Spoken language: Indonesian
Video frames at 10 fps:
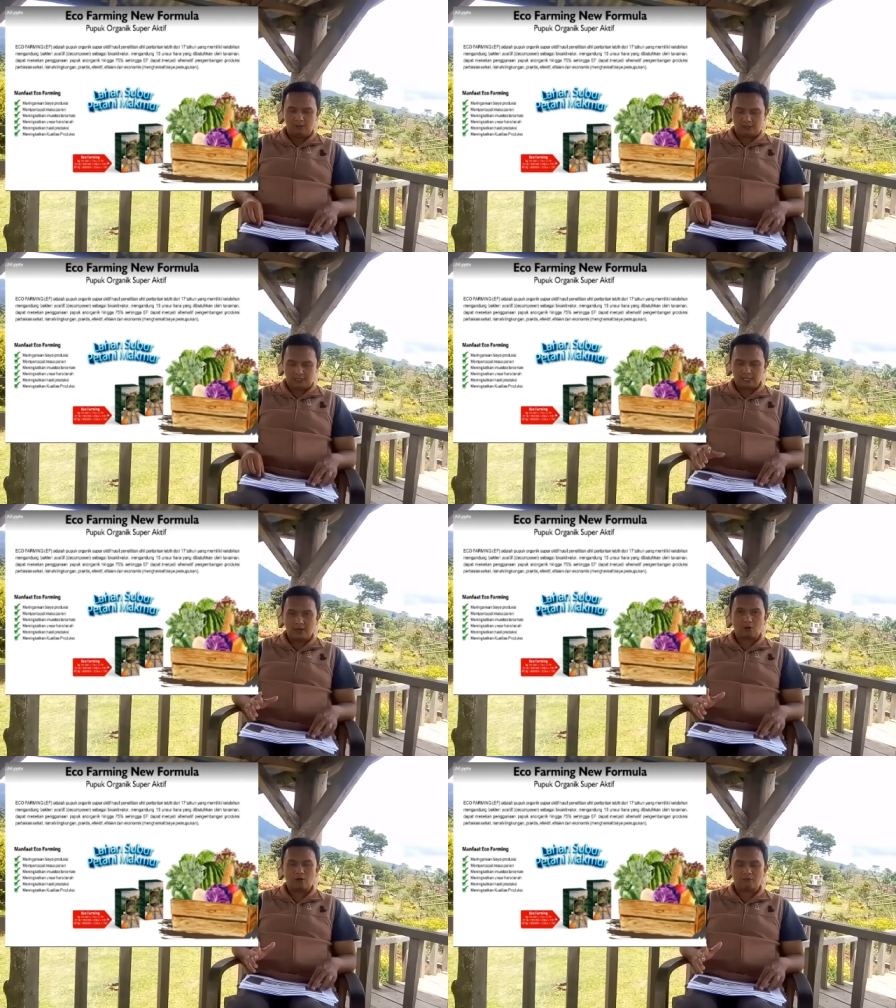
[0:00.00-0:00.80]

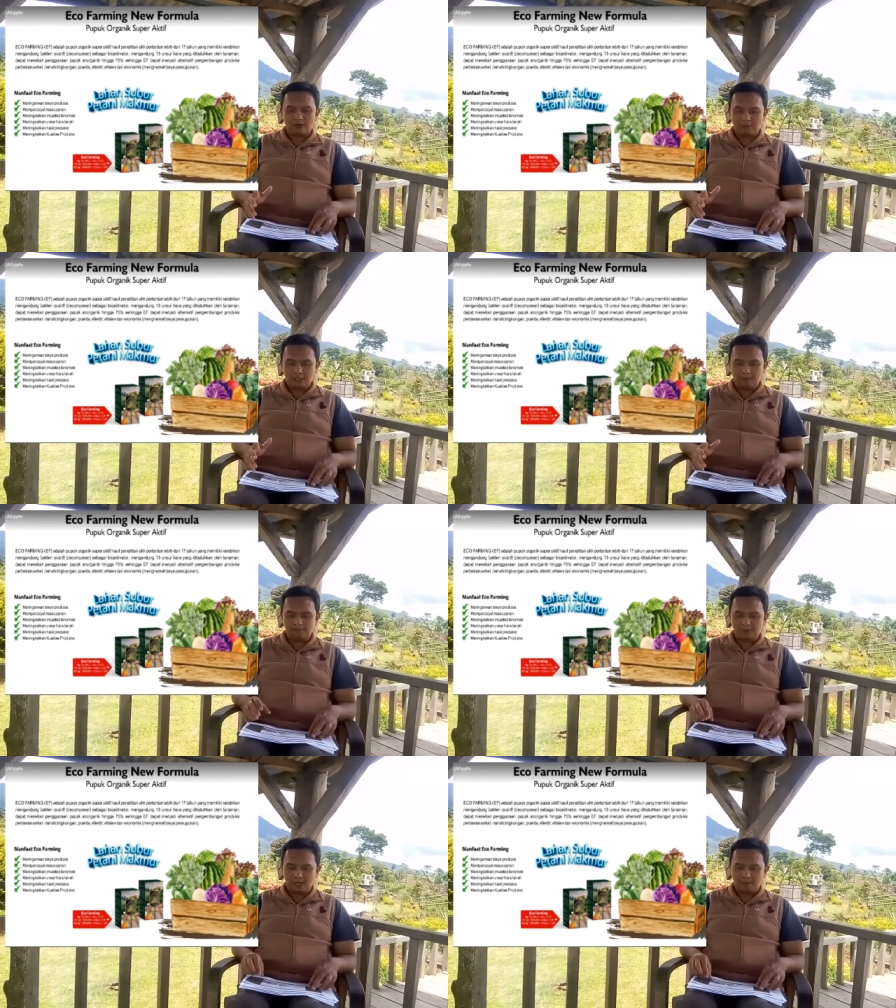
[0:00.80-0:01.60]
sehingga eco farming
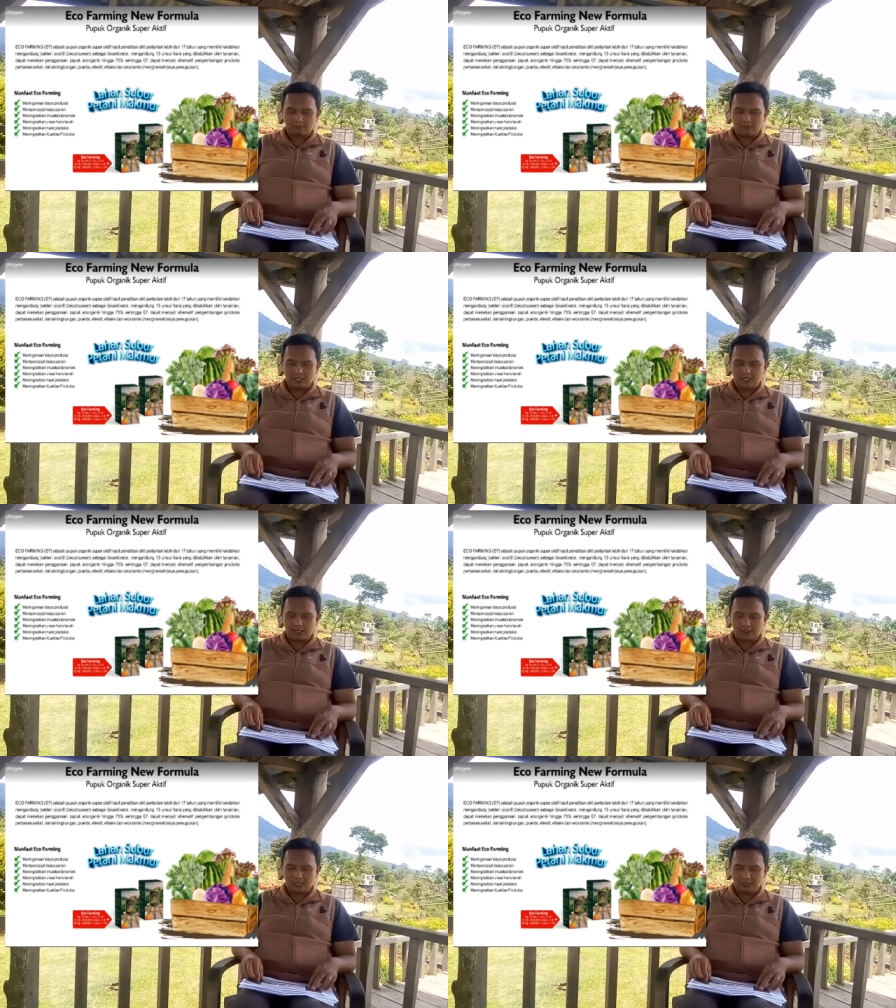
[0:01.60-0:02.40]
dapat menjadi
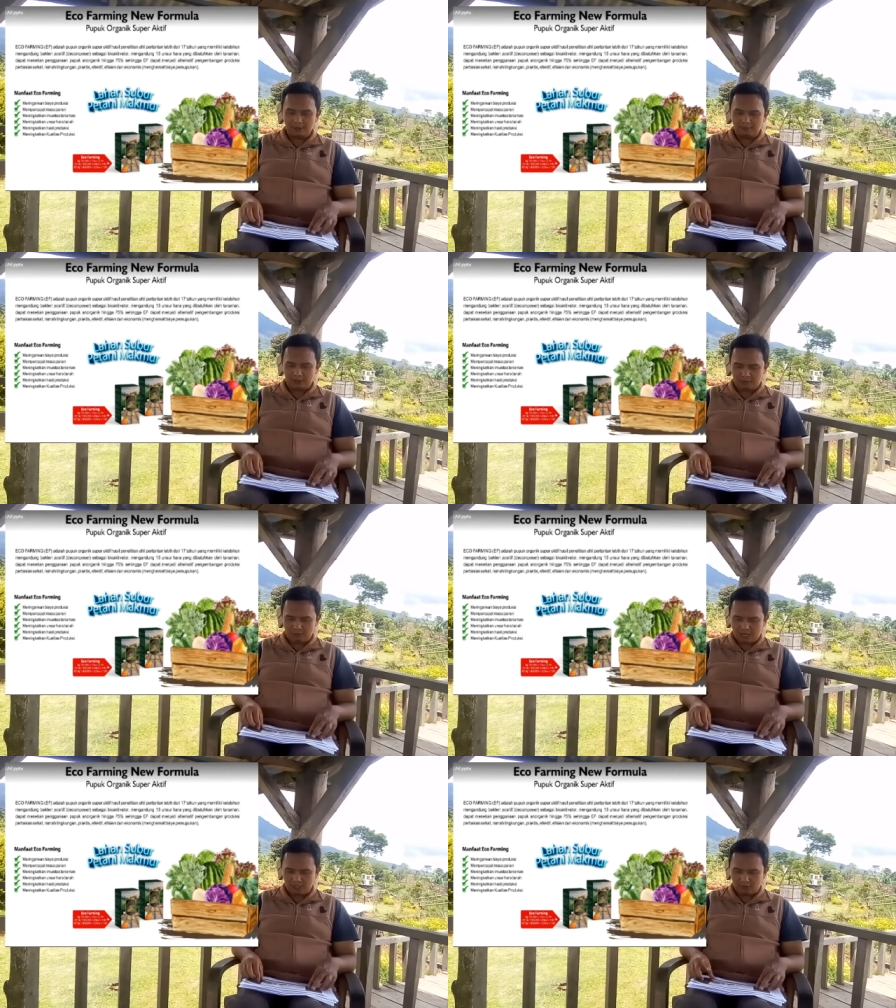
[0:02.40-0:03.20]
alternatif
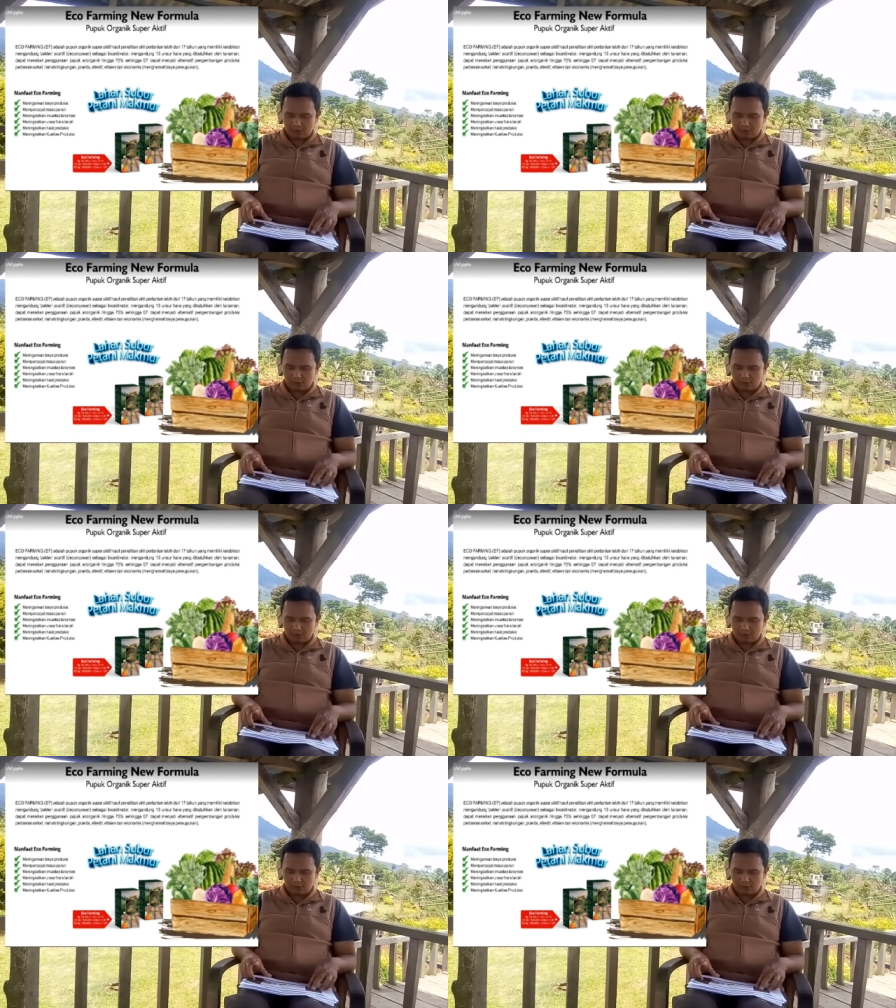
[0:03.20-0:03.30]
pengembangan